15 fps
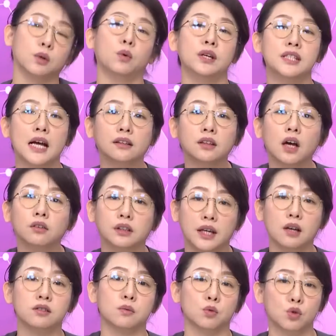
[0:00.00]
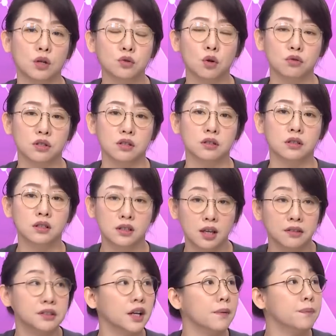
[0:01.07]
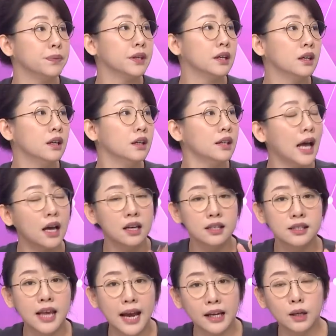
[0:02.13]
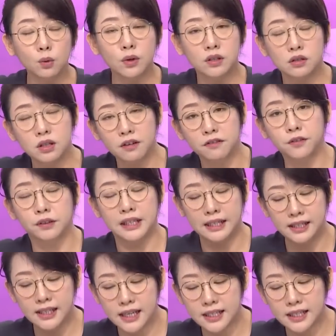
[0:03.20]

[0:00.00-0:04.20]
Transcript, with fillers: 请问一下，到底要怎么双重承承认？那蔡英文政府你